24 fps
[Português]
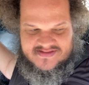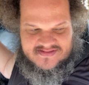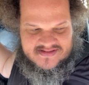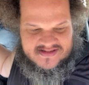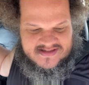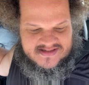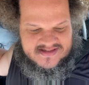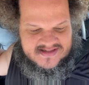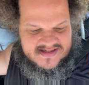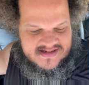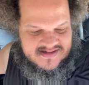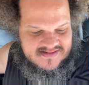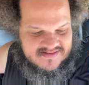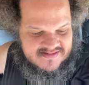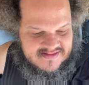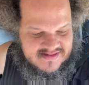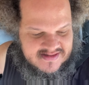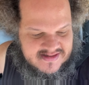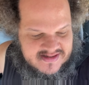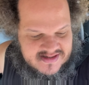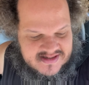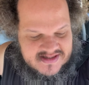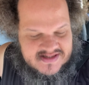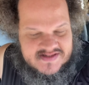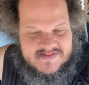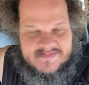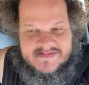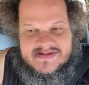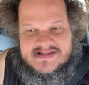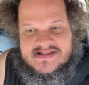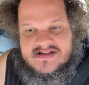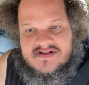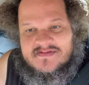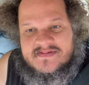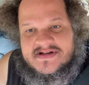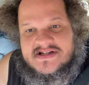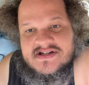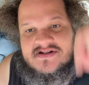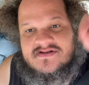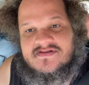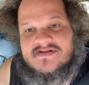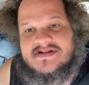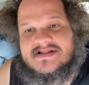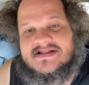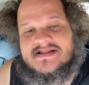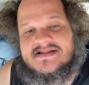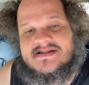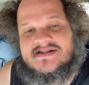tá certo? Especialmente
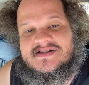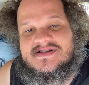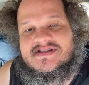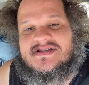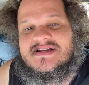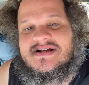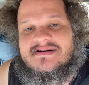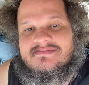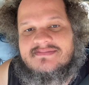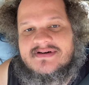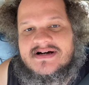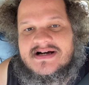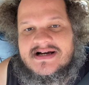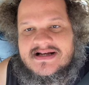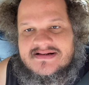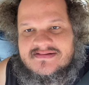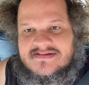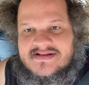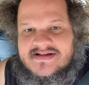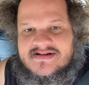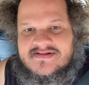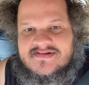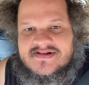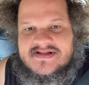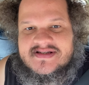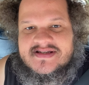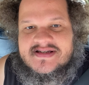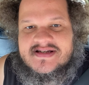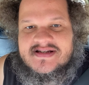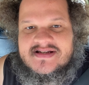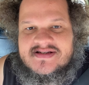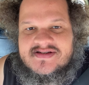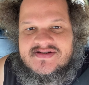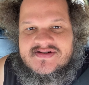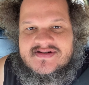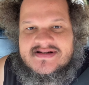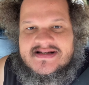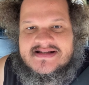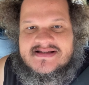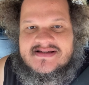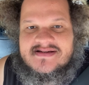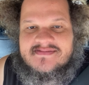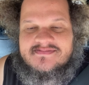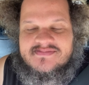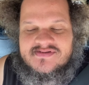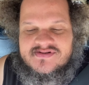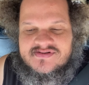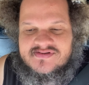coisas de trabalho, né? Coisas relacionadas à
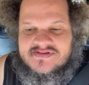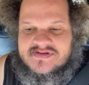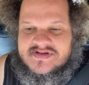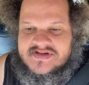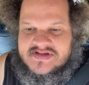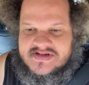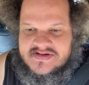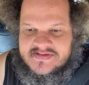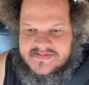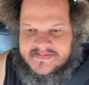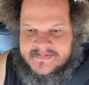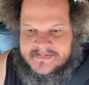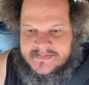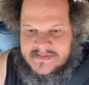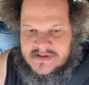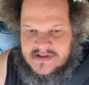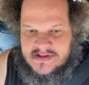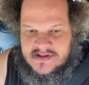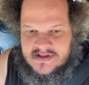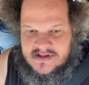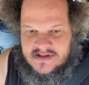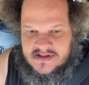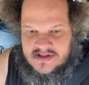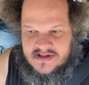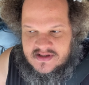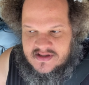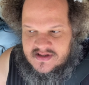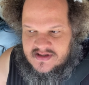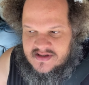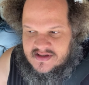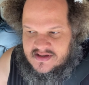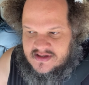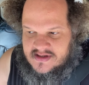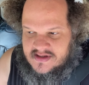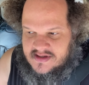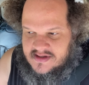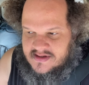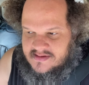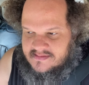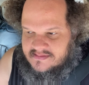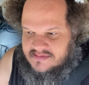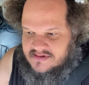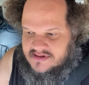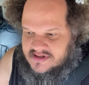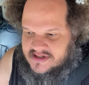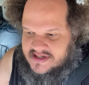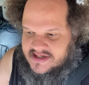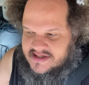produção.
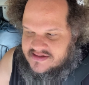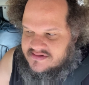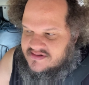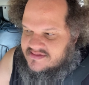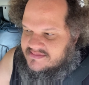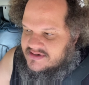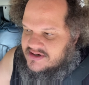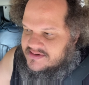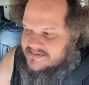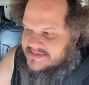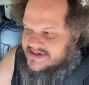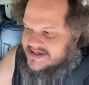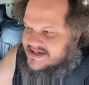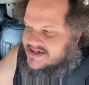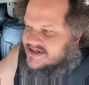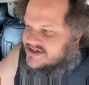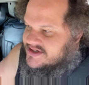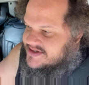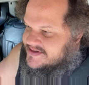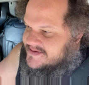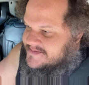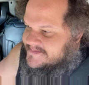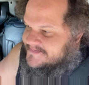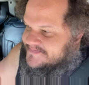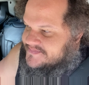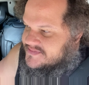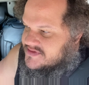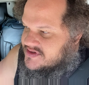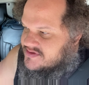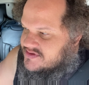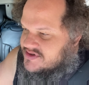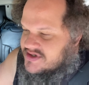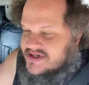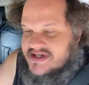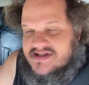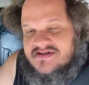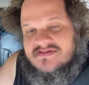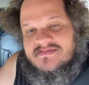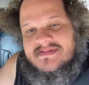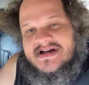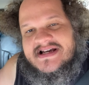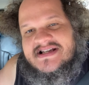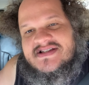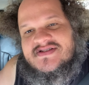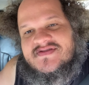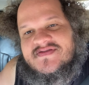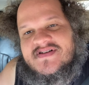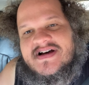Porque normalmente o jeito
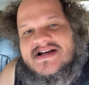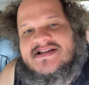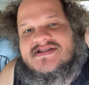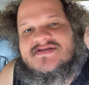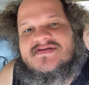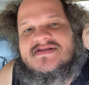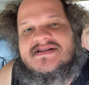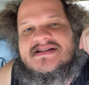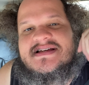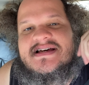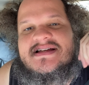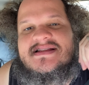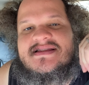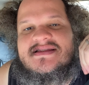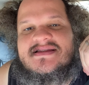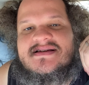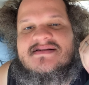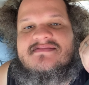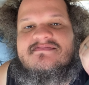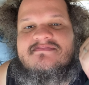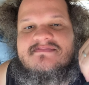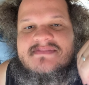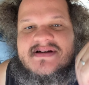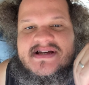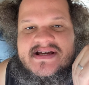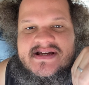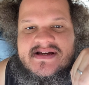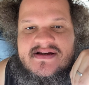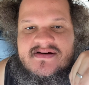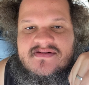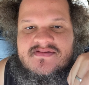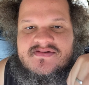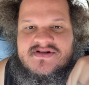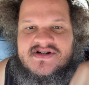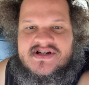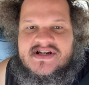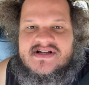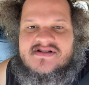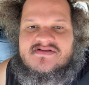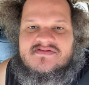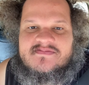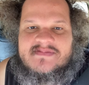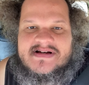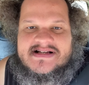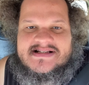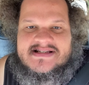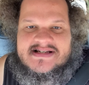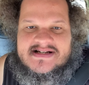mais fácil ele é também o jeito
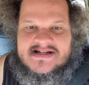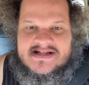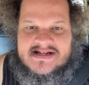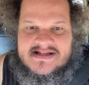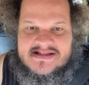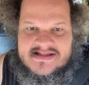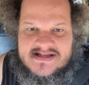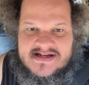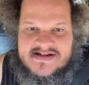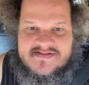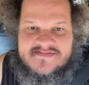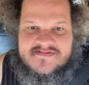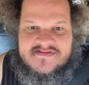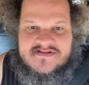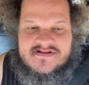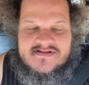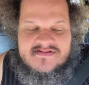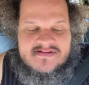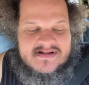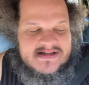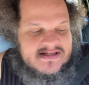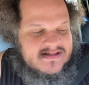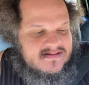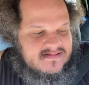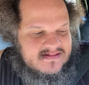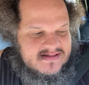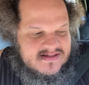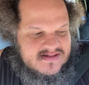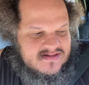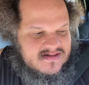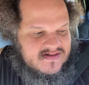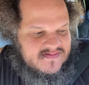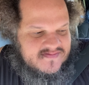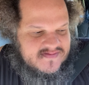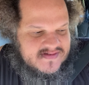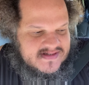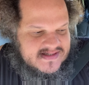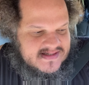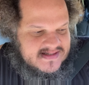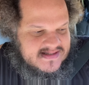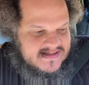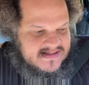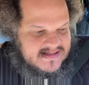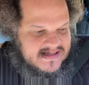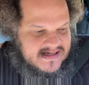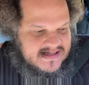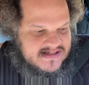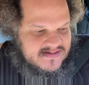mais agradável. Ele não é, não é só a
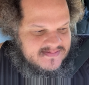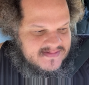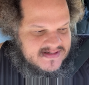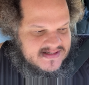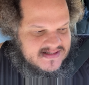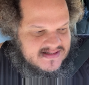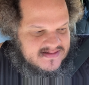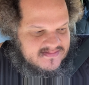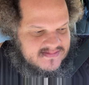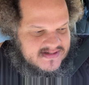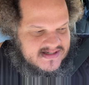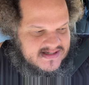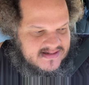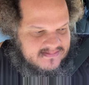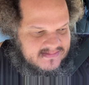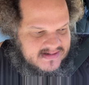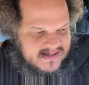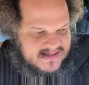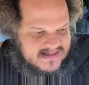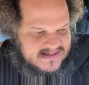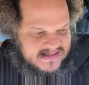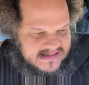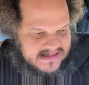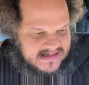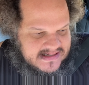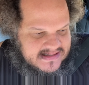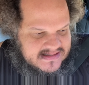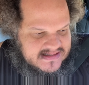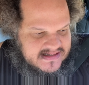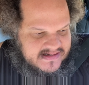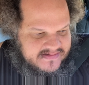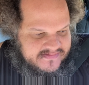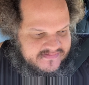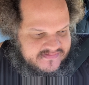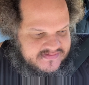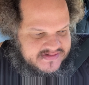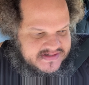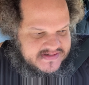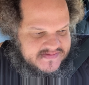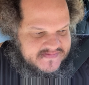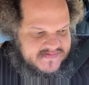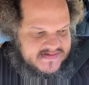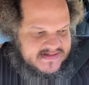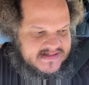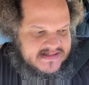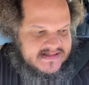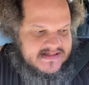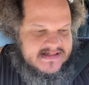facilidade, mas também é mais agradável você
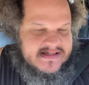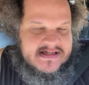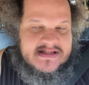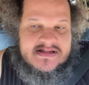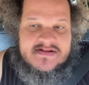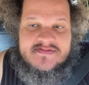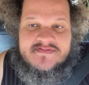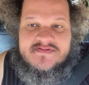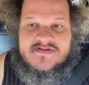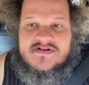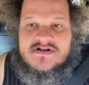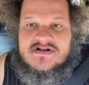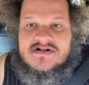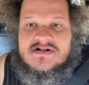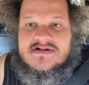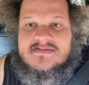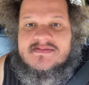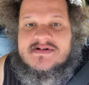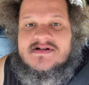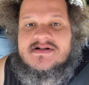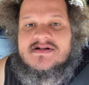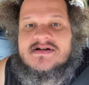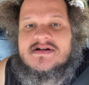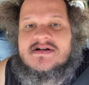fazer daquela forma